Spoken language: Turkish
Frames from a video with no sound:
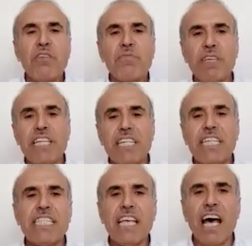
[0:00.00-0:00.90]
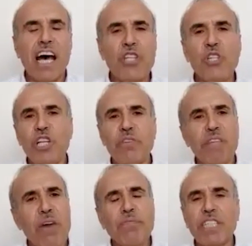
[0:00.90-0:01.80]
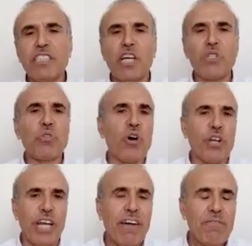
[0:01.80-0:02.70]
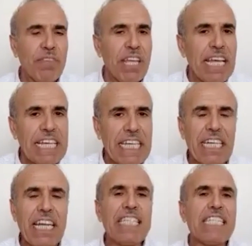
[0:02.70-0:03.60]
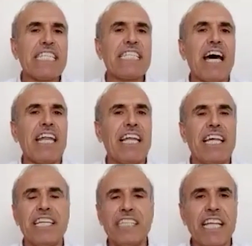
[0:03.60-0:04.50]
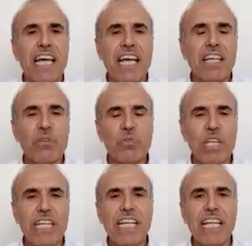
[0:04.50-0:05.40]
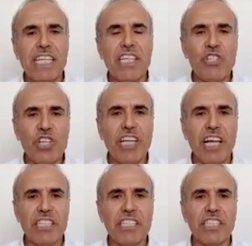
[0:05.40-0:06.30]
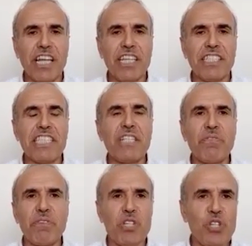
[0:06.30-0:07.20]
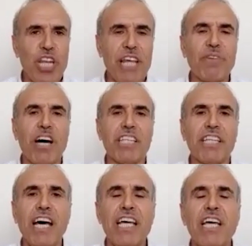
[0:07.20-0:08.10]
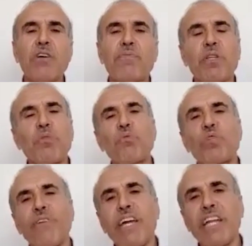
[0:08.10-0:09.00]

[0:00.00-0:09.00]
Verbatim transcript: bir kısa açılım yaptıktan sonra İhlas Risalelerinde özellikle ikinci İhlas Risalesi 21. lemada Bediüzzaman